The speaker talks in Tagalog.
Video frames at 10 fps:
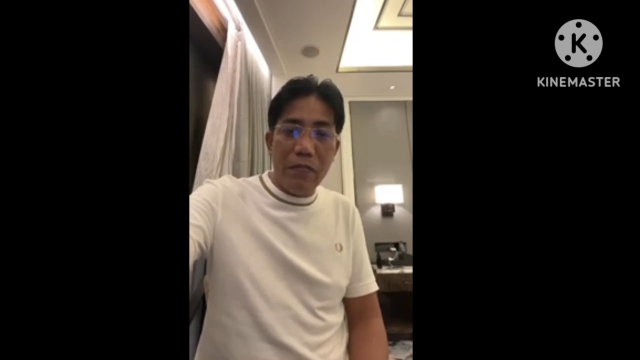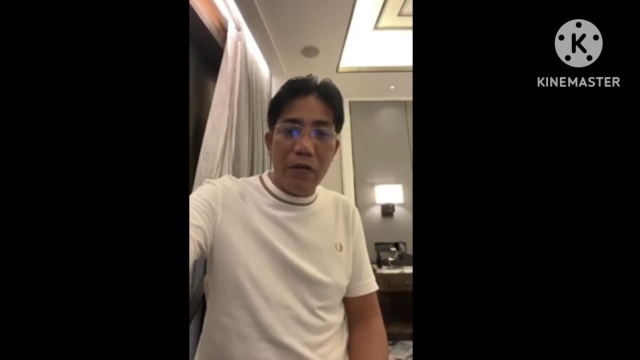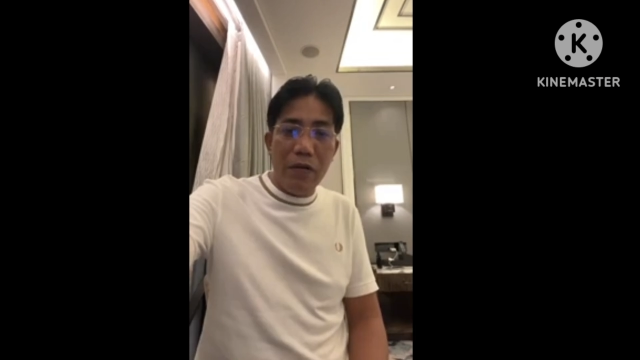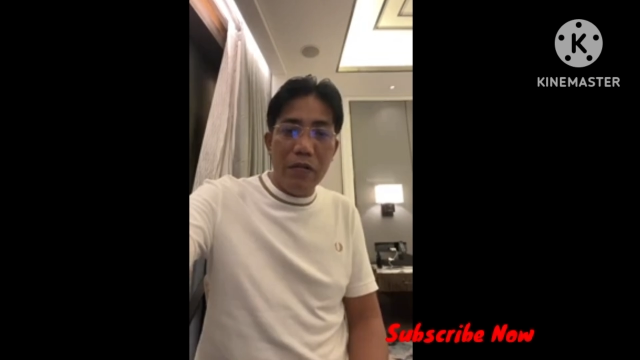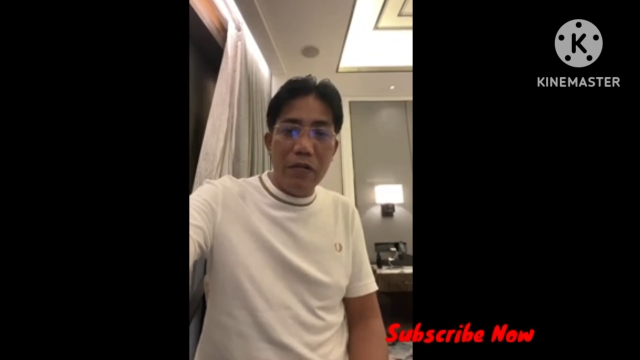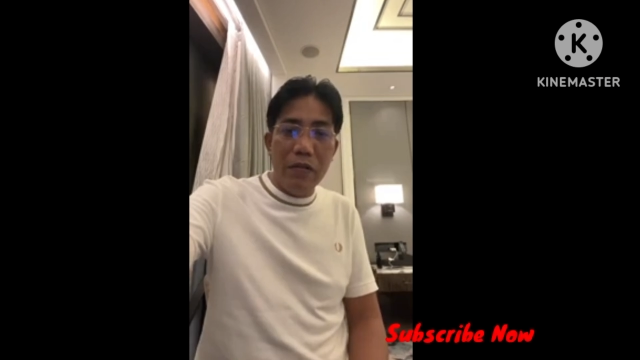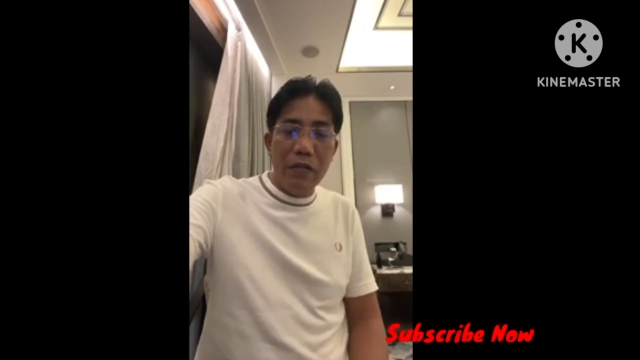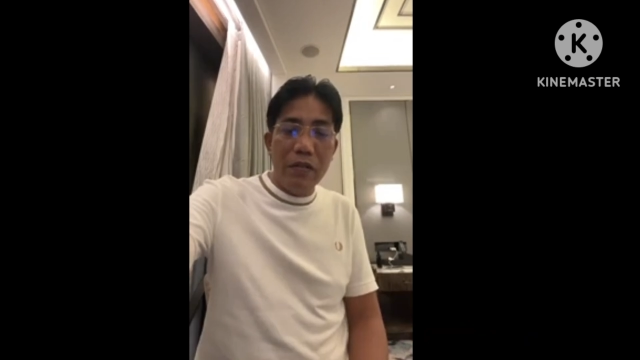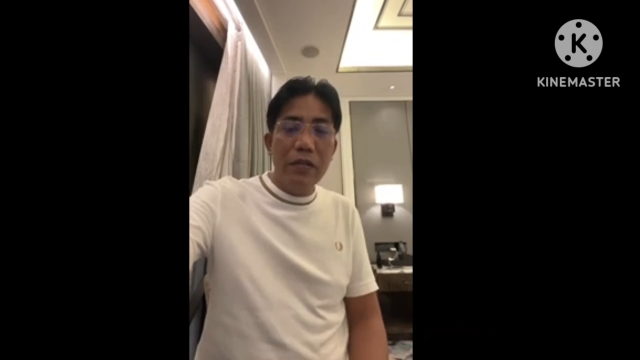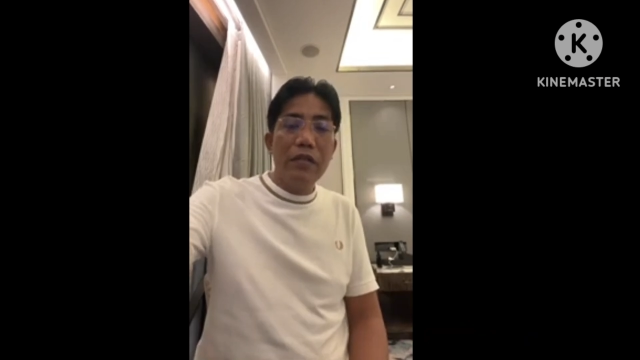Po.
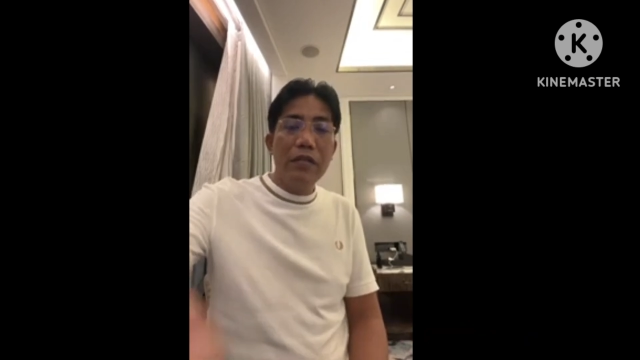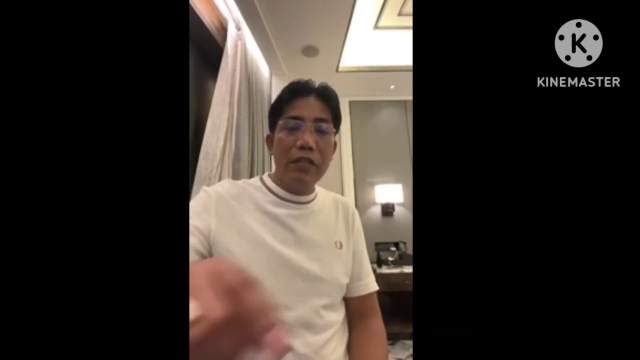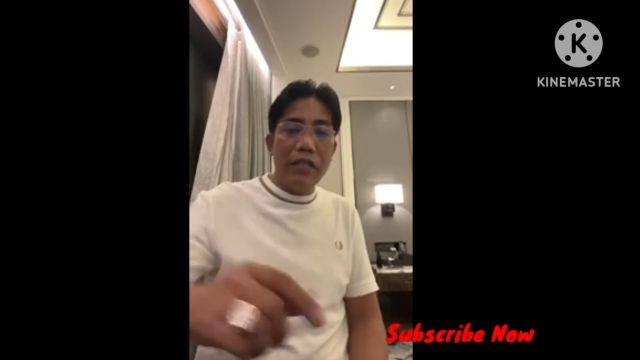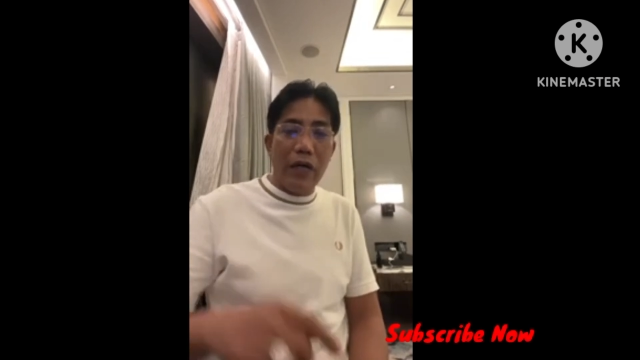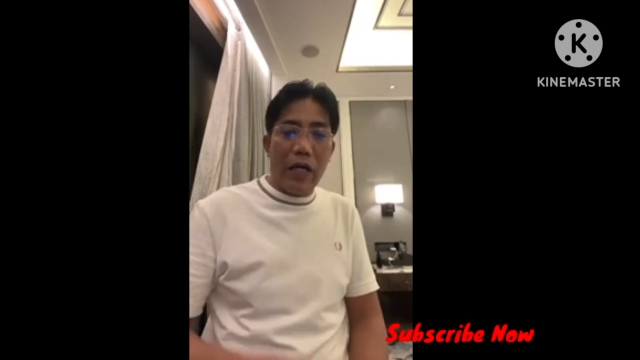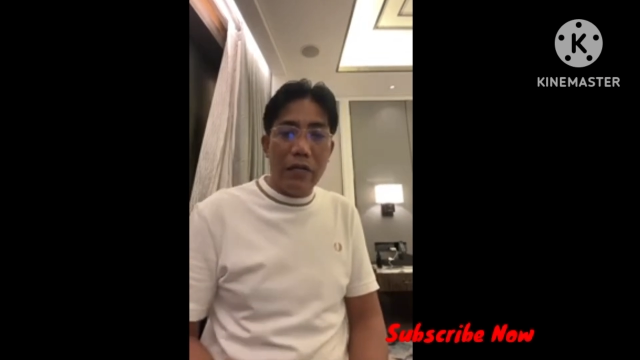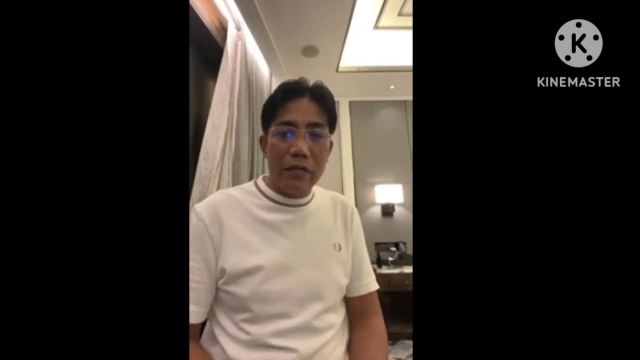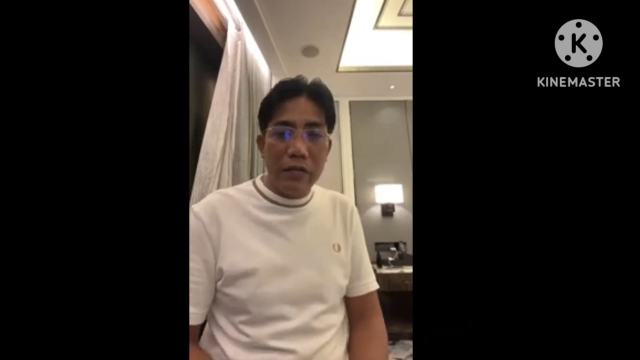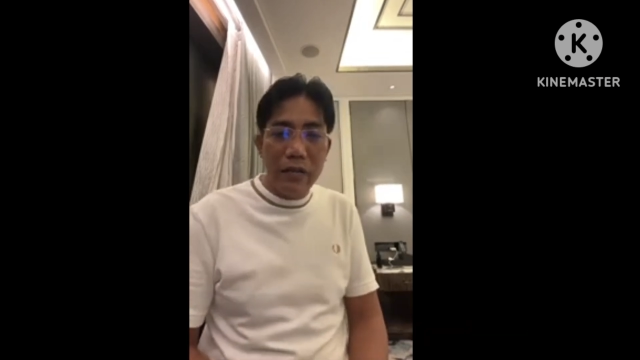Shout out.